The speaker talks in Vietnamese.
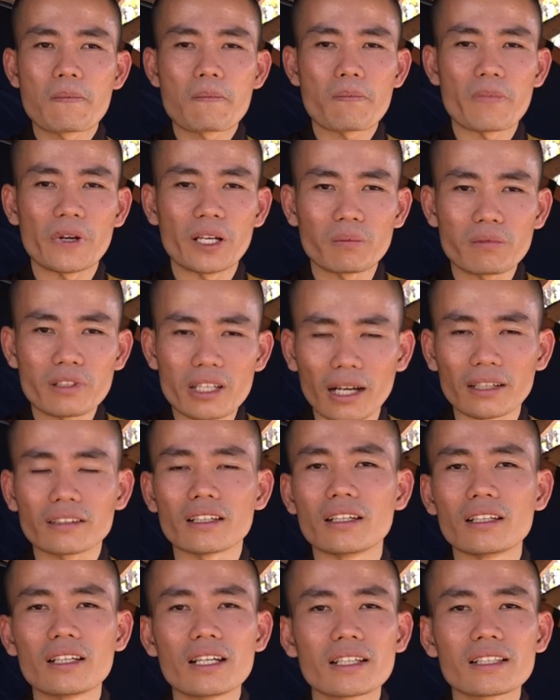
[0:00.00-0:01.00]
mình không nhận
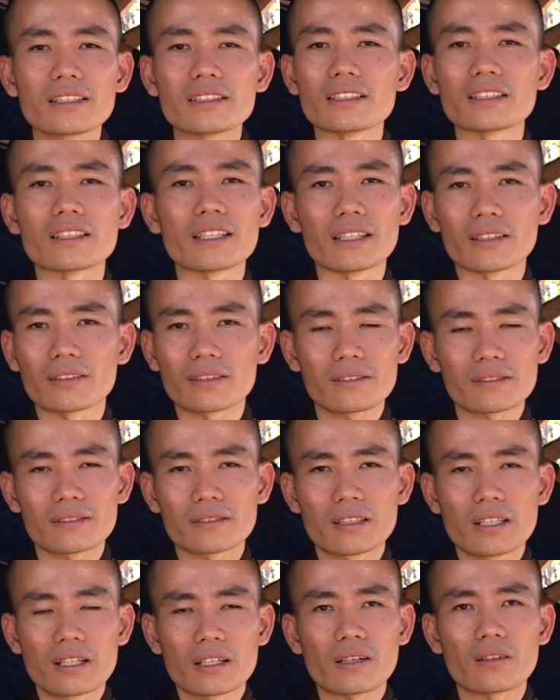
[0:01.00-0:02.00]
định lên cái sự kiện
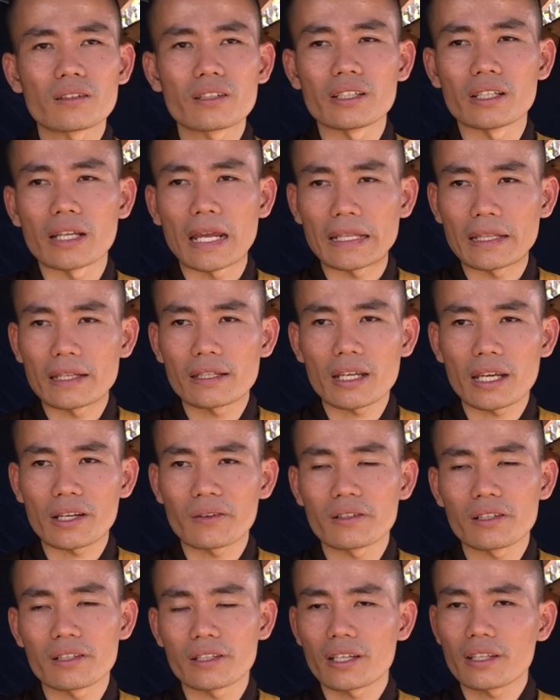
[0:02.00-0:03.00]
con người này thế này
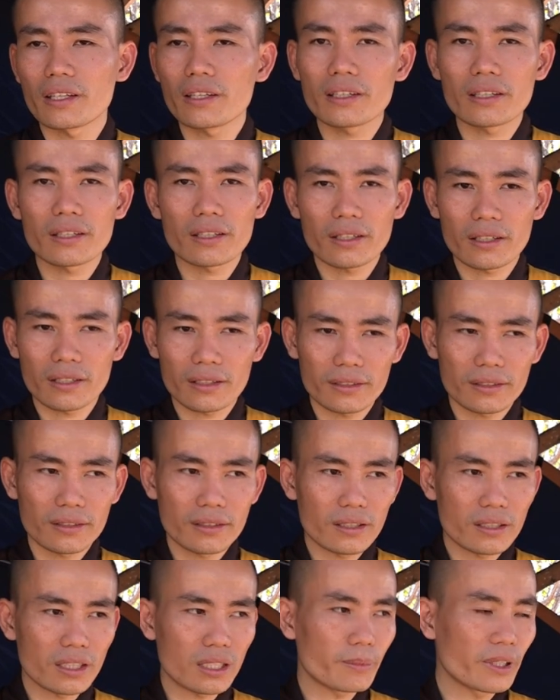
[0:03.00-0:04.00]
con người kia thế kia
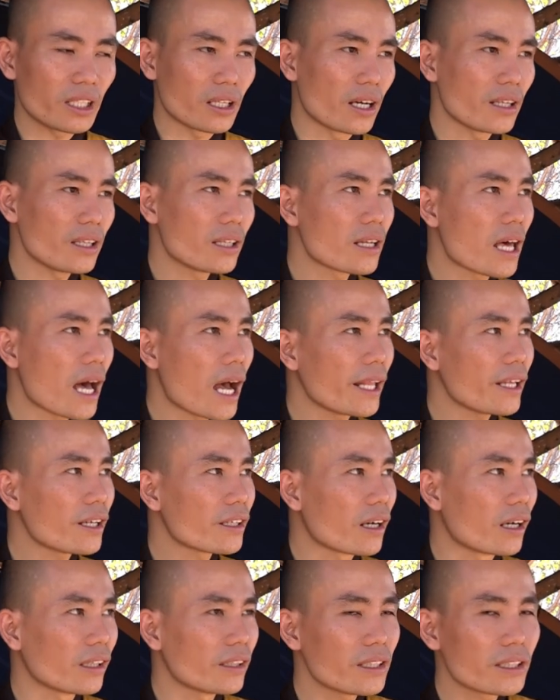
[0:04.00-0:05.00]
nhưng mình ở dưới đá với
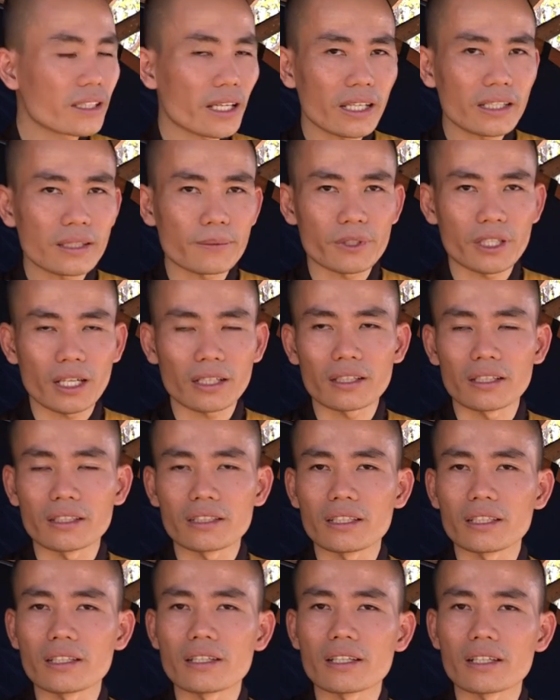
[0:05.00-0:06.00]
cỏ với cây thì mình nhận định
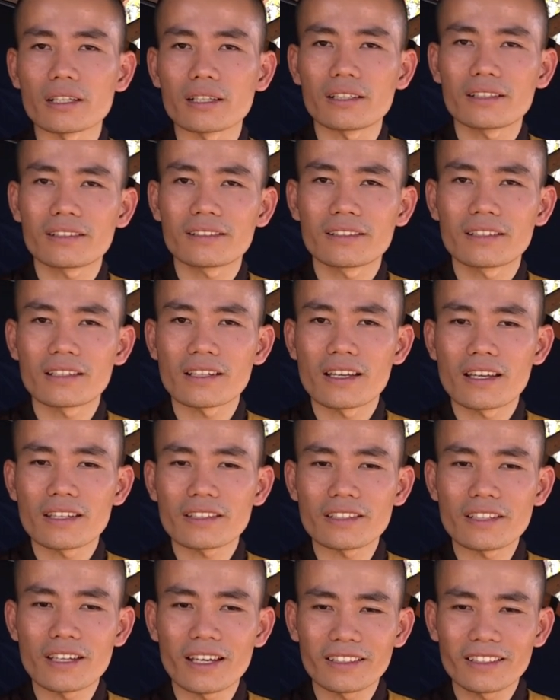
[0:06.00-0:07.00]
gì vậy
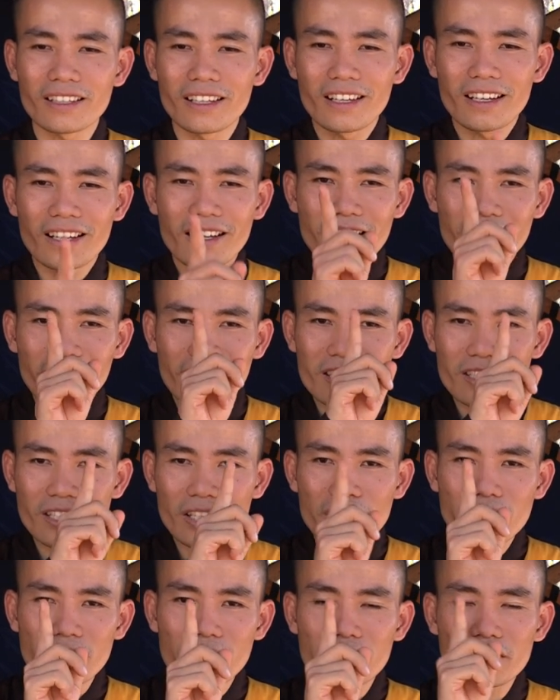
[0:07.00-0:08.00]
cho nên cái suy
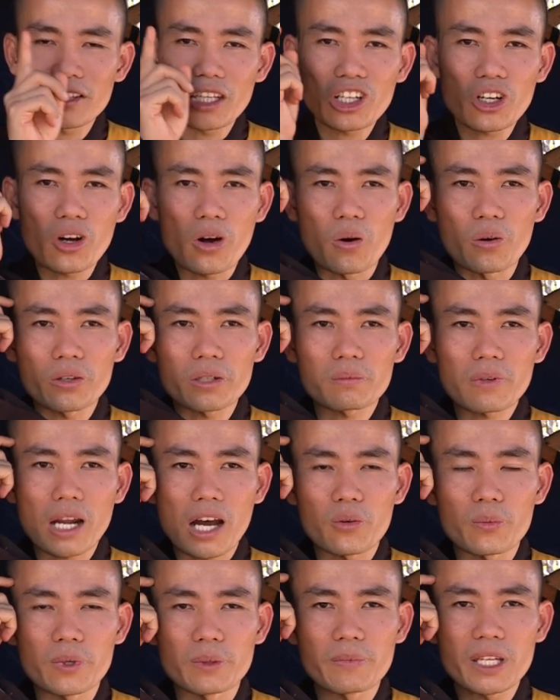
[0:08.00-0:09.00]
si tư tiếng ồn trong
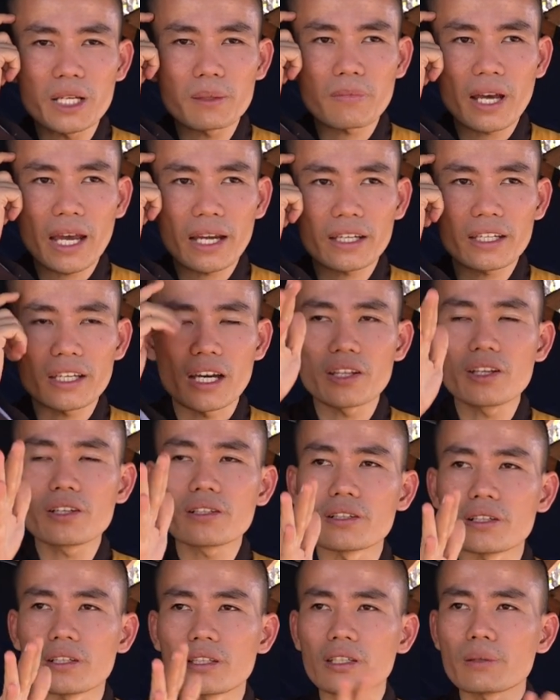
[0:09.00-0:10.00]
đầu mình miên man khi ở với
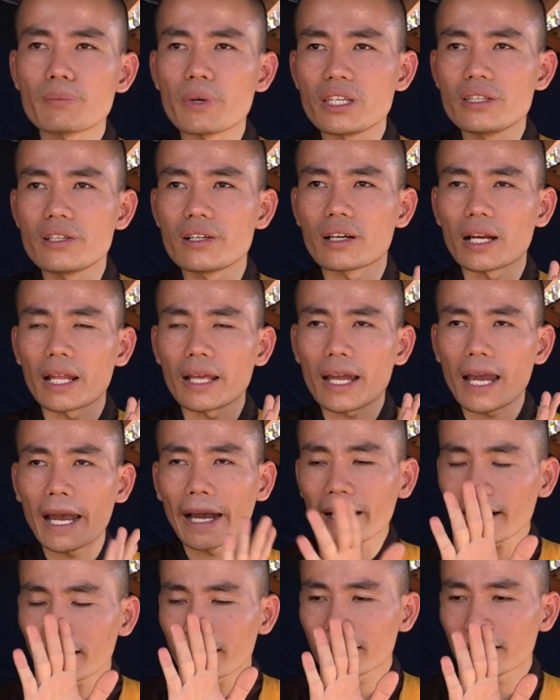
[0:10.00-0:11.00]
người nó bị dừng lại
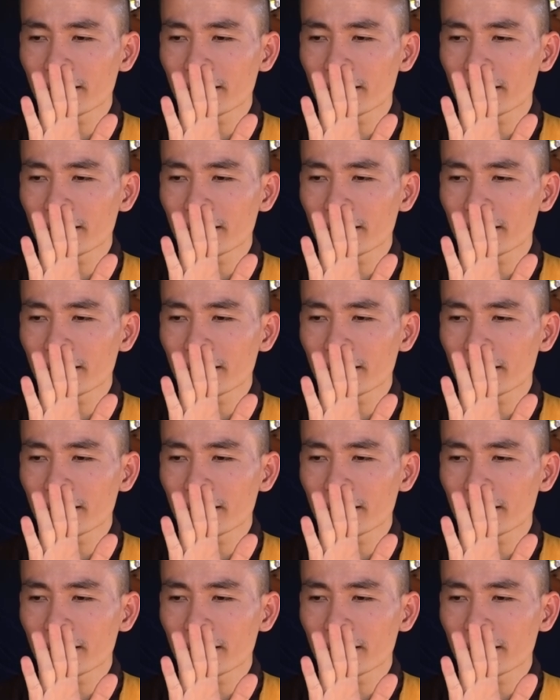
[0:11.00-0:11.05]
hẳn